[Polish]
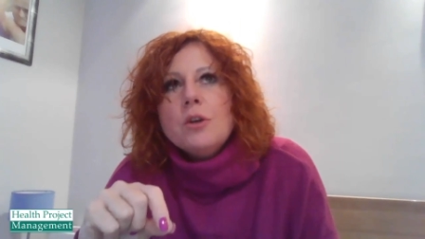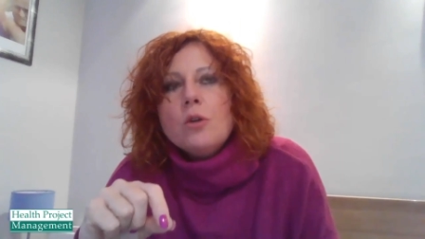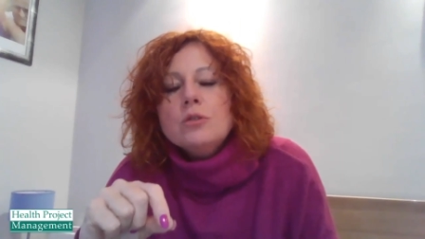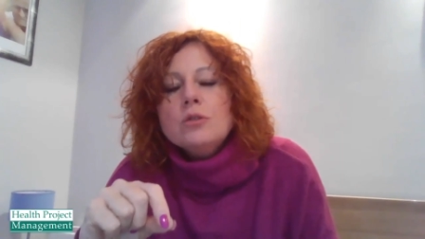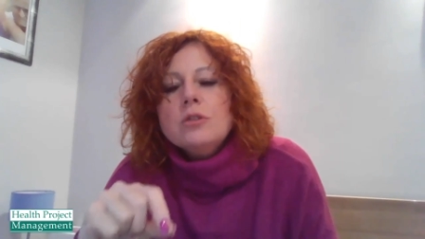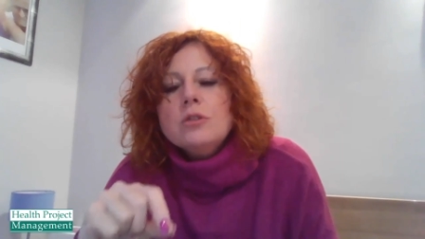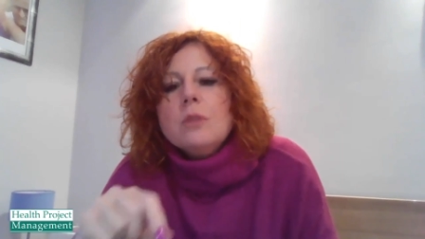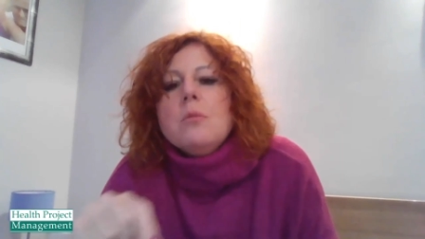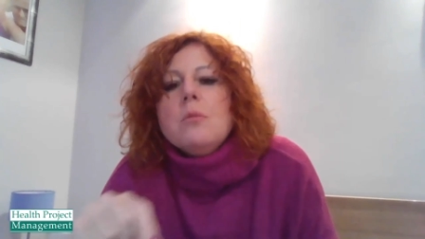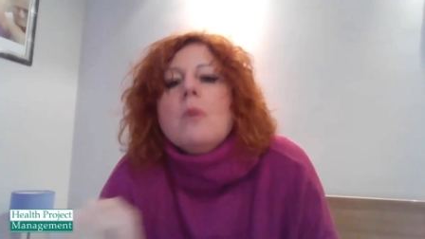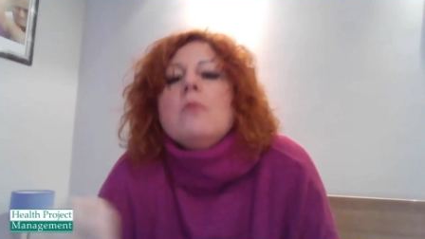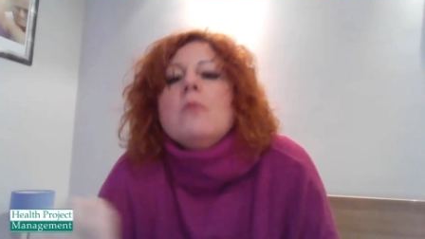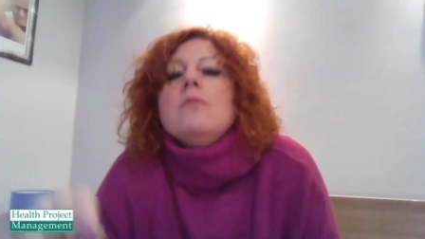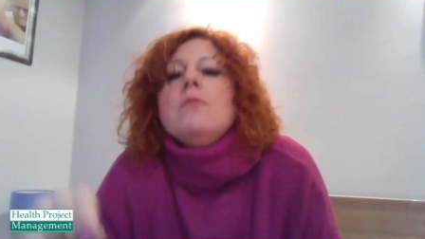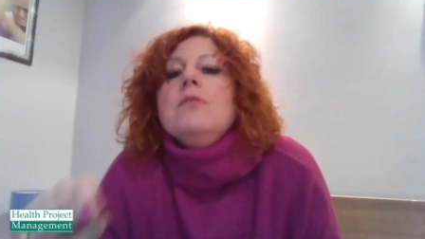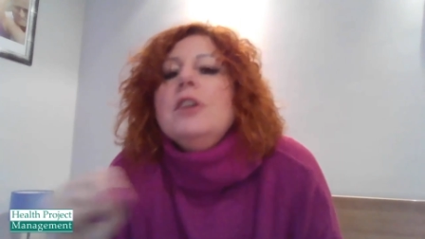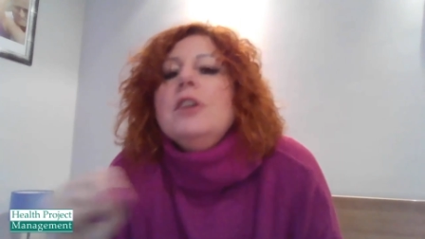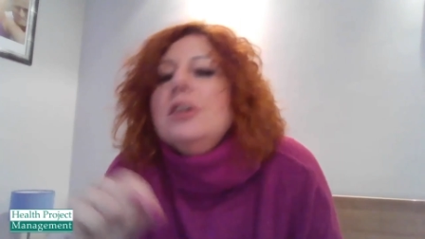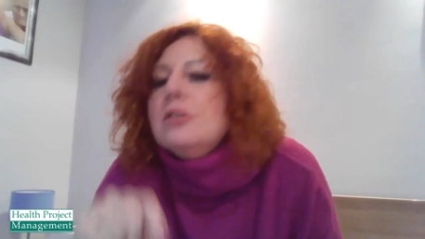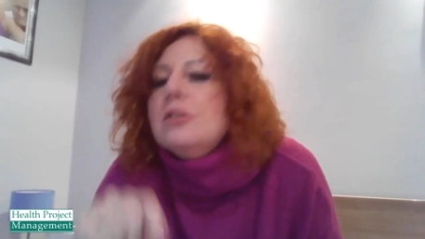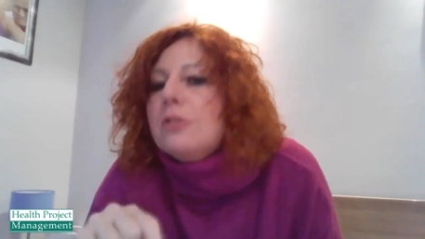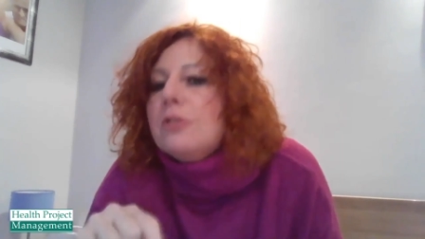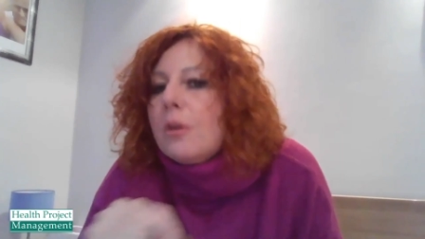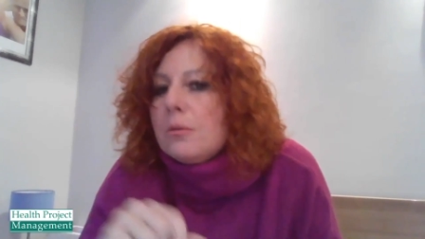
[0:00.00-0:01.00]
osobą
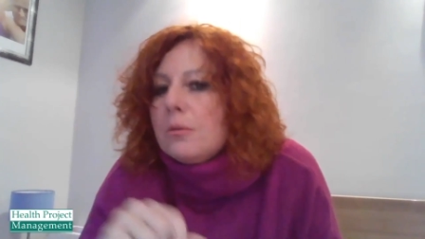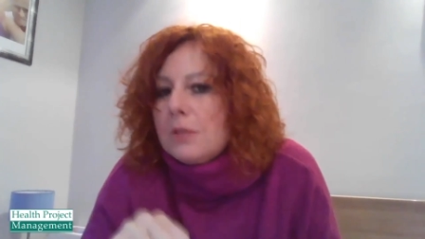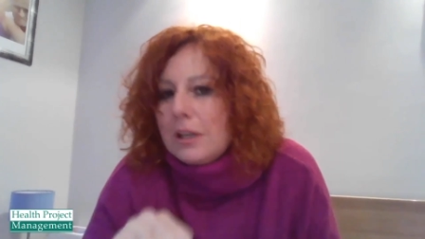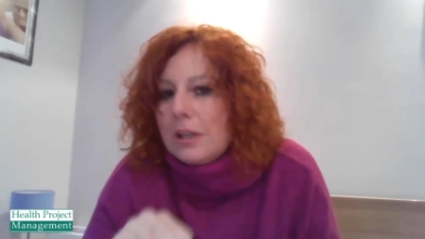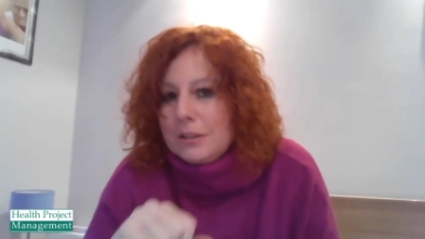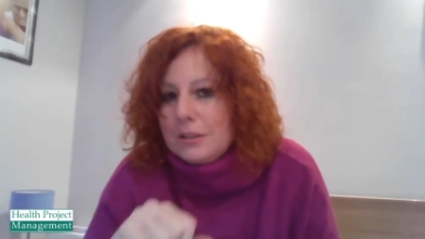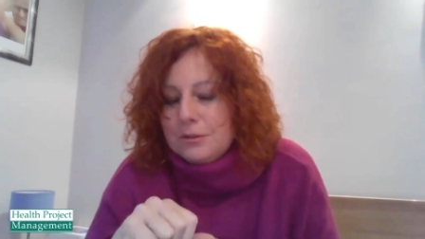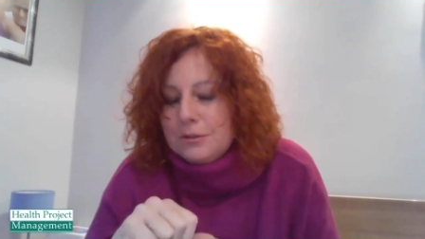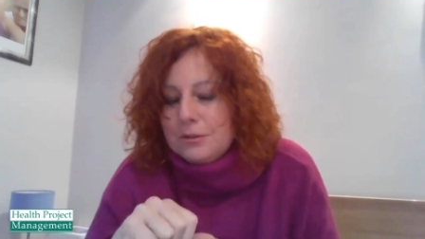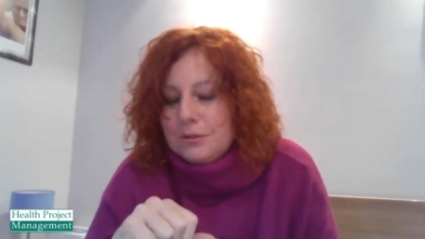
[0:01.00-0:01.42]
winną tej